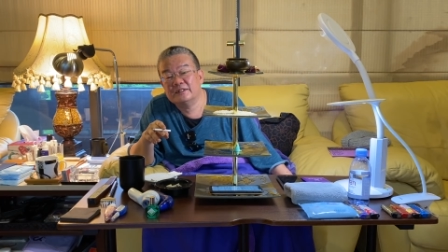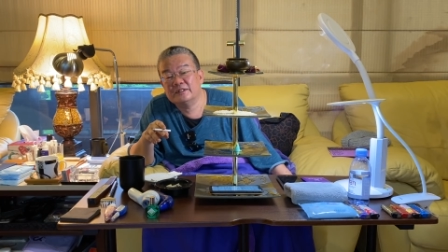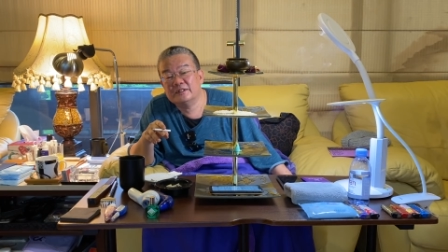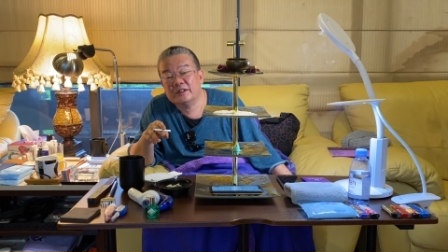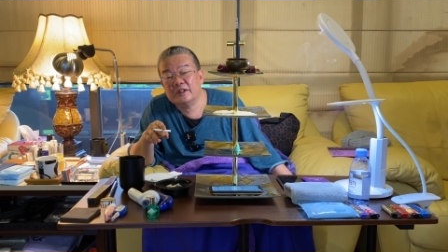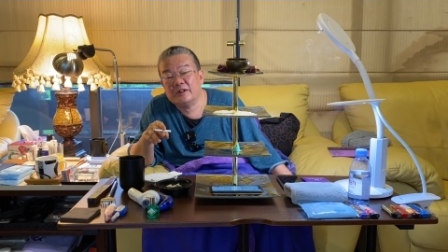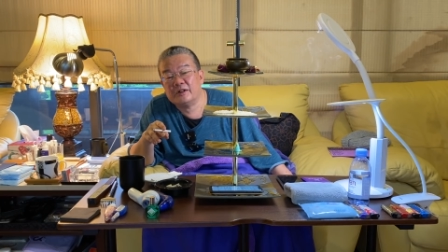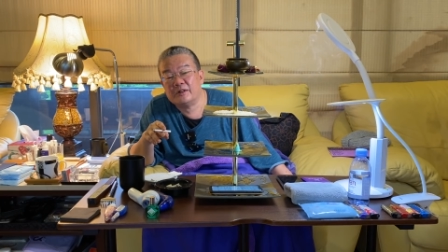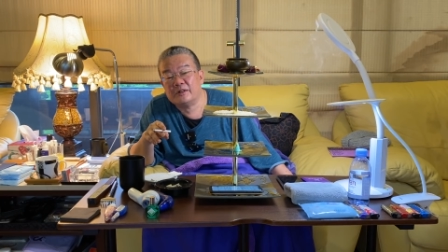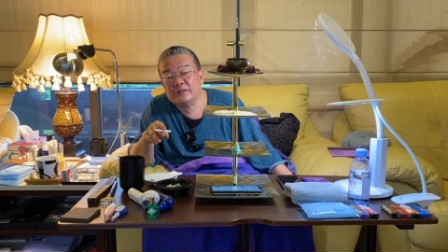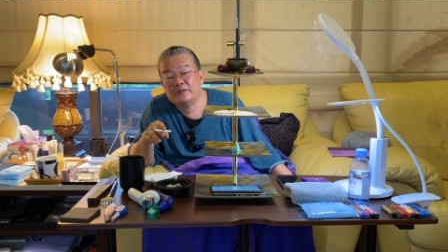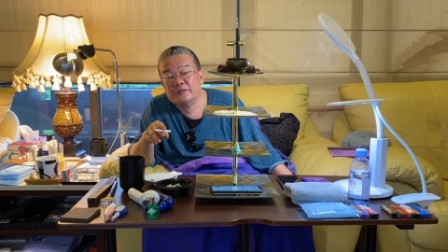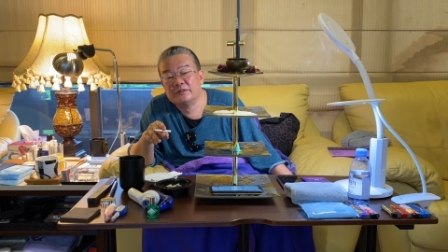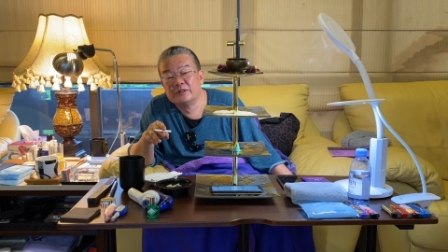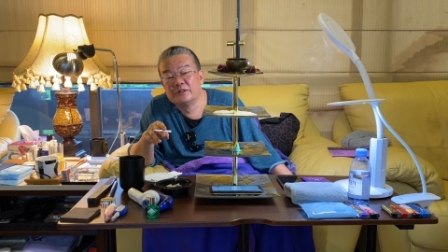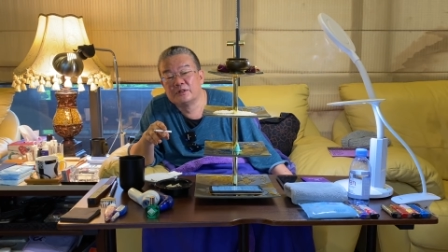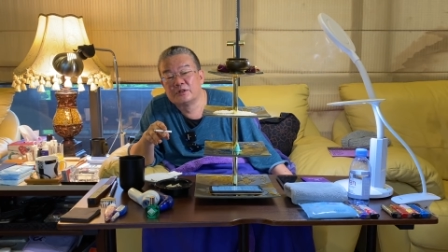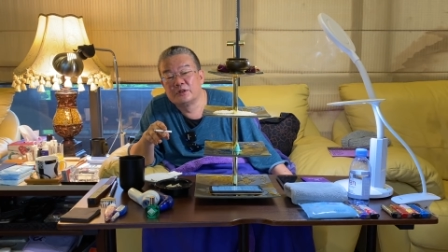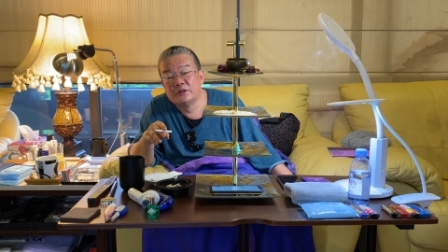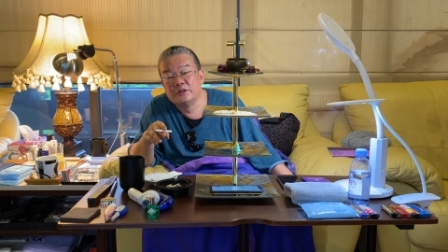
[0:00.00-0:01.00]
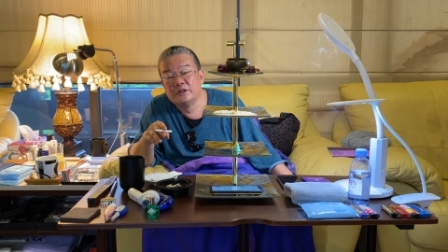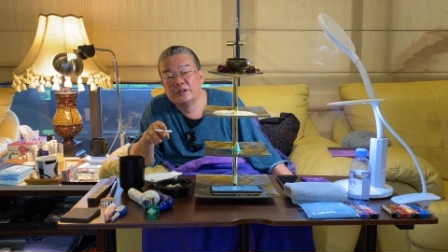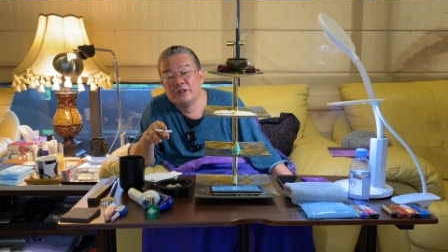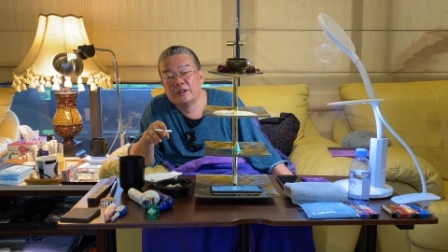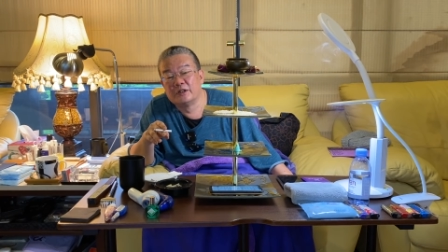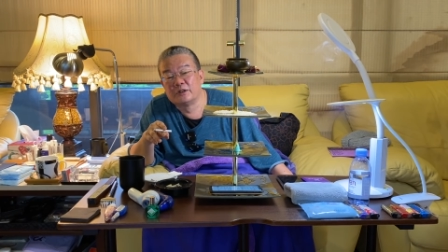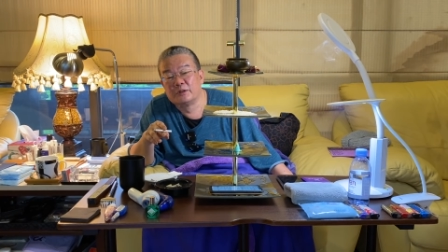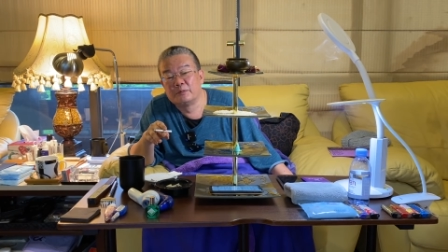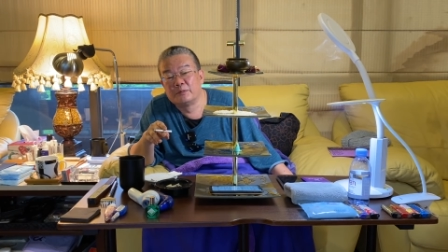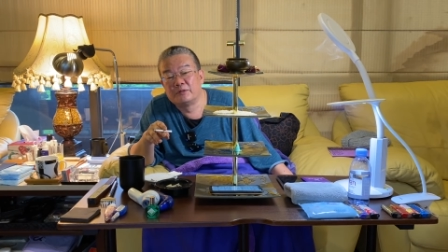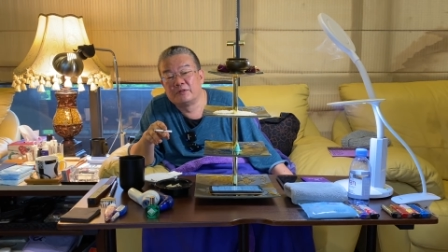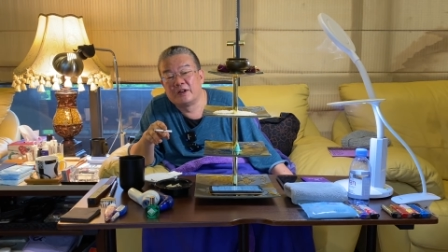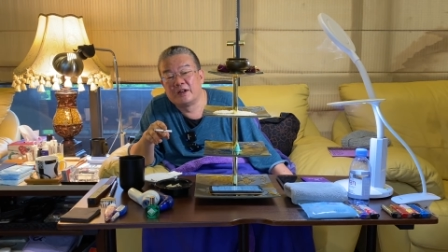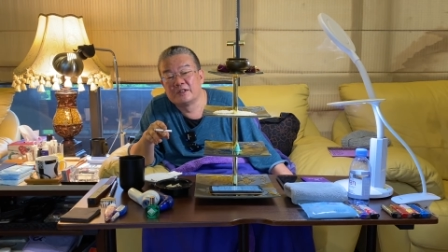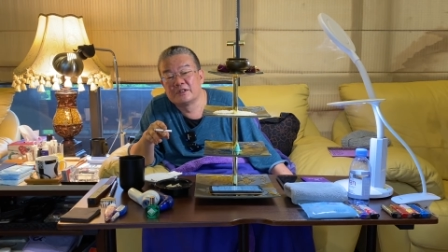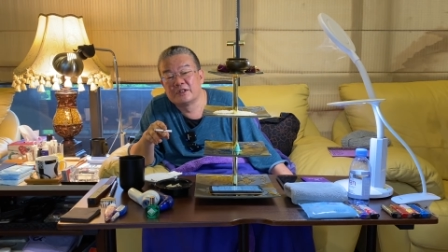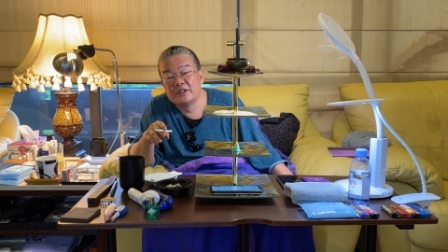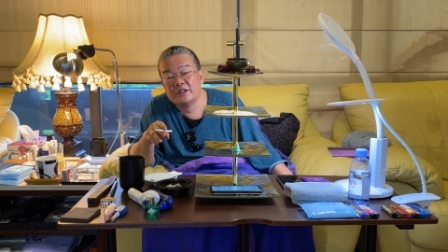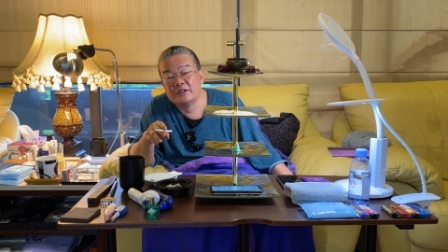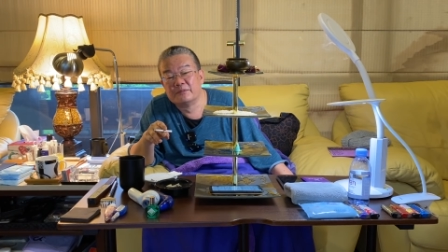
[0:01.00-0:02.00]
嗯，有决定呢都不发
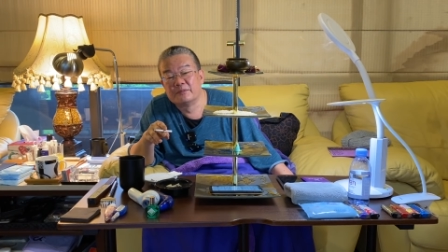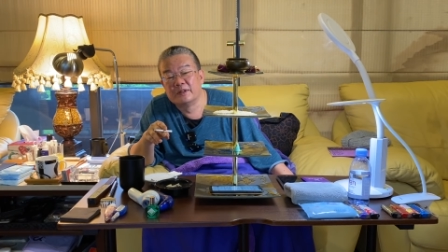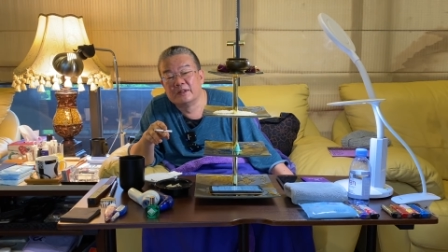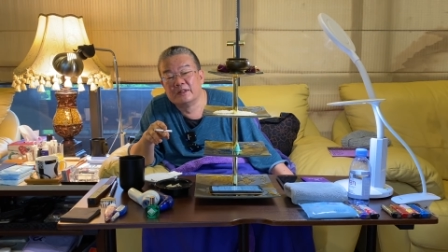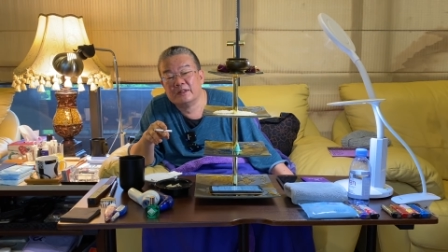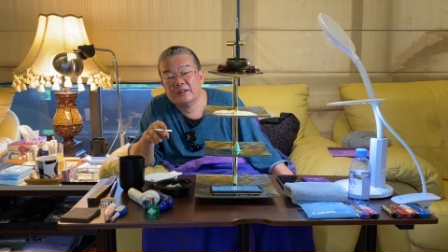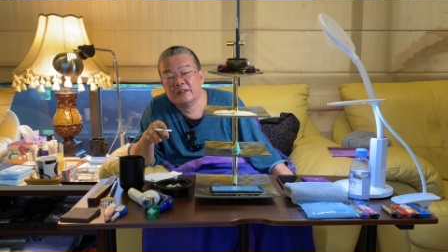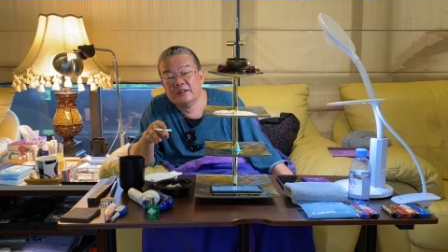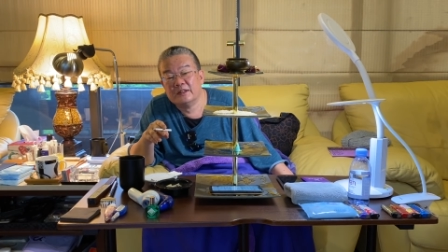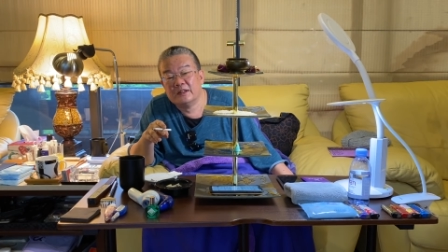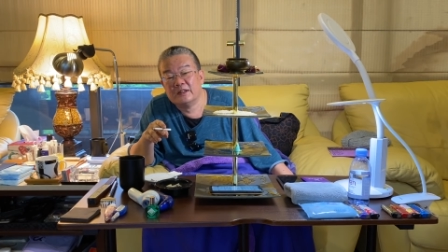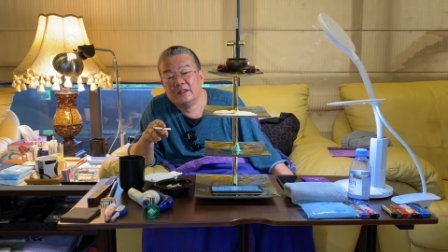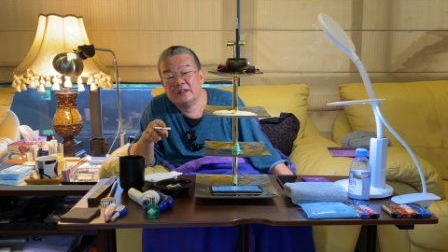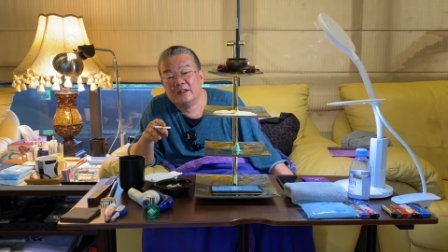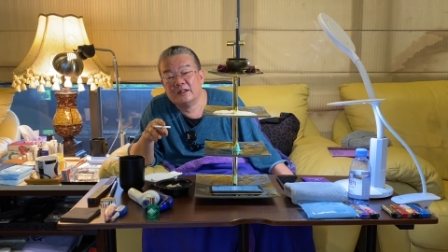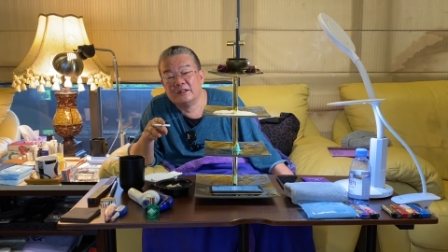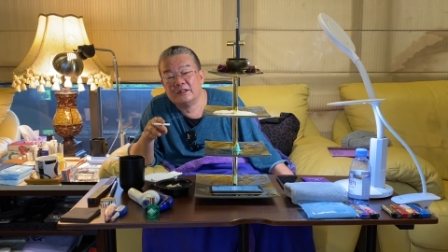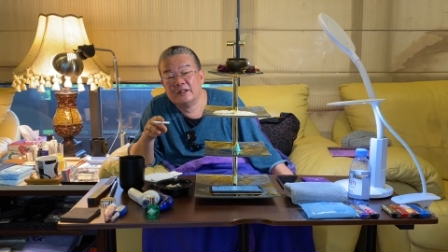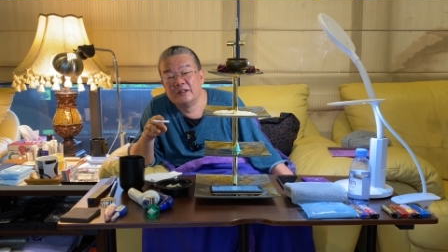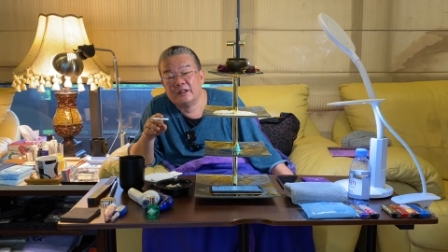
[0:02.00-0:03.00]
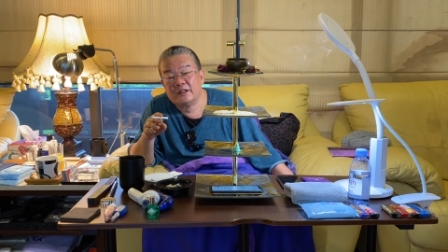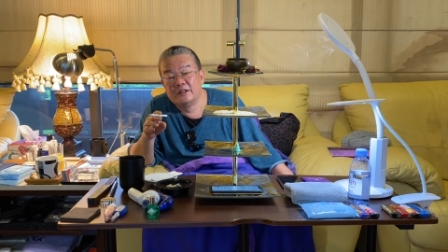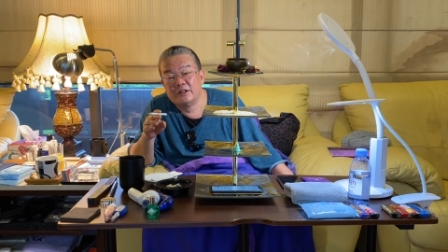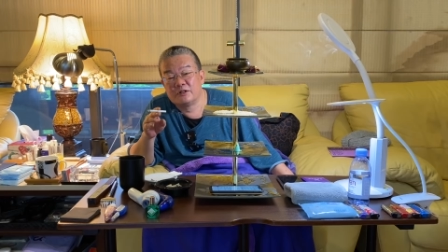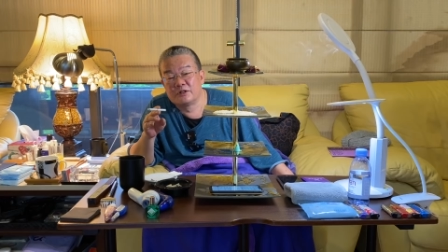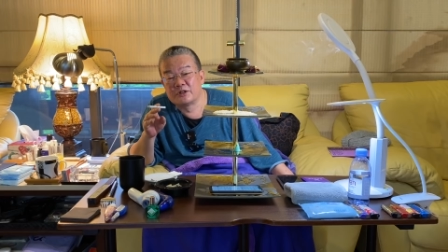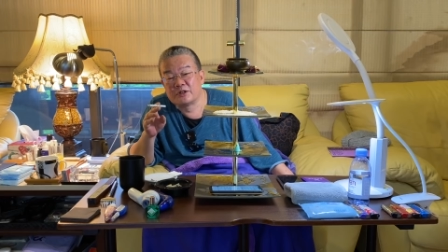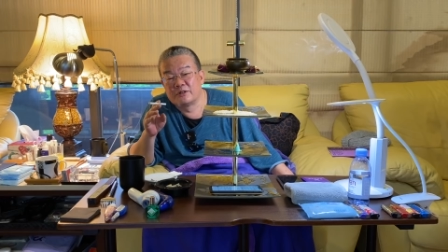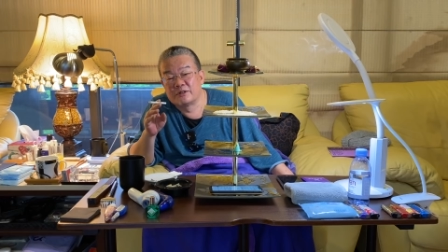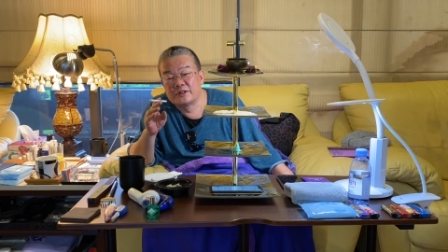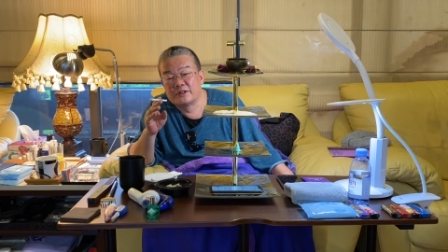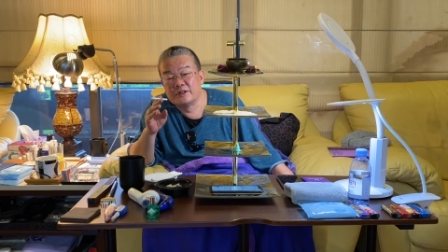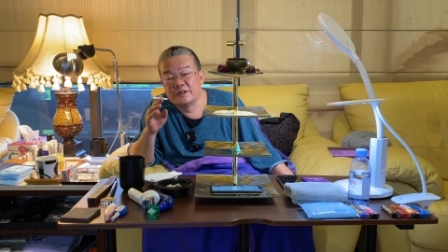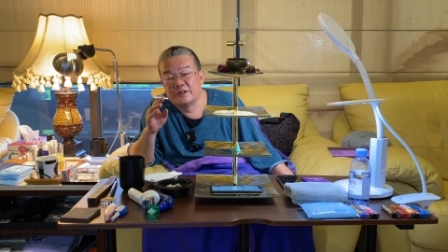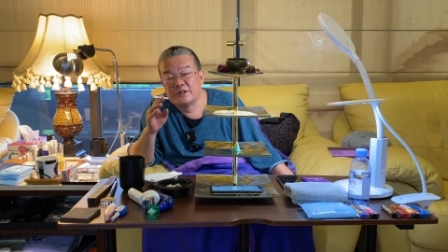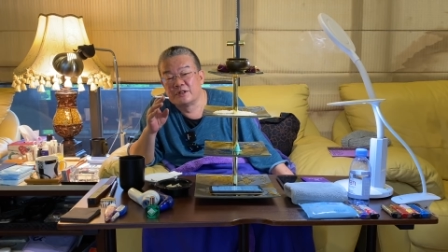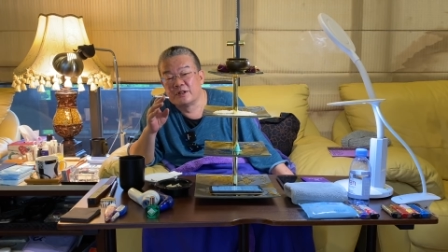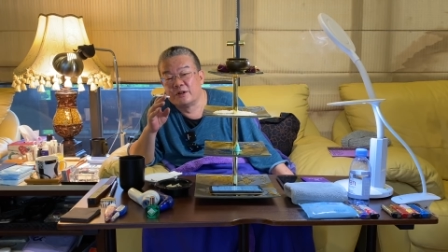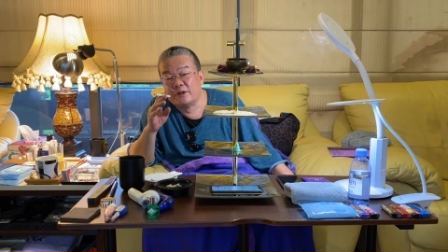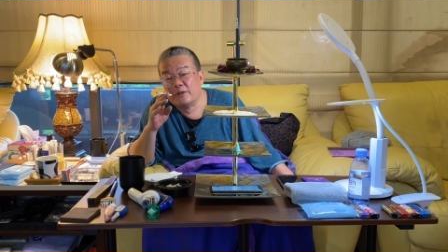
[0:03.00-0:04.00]
现你们啊业要消之以
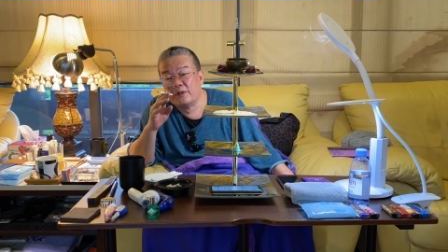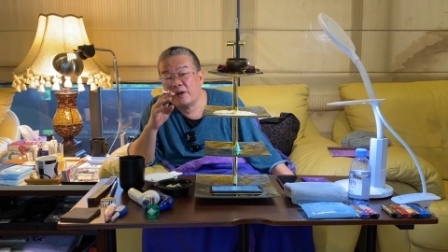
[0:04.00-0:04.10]
消。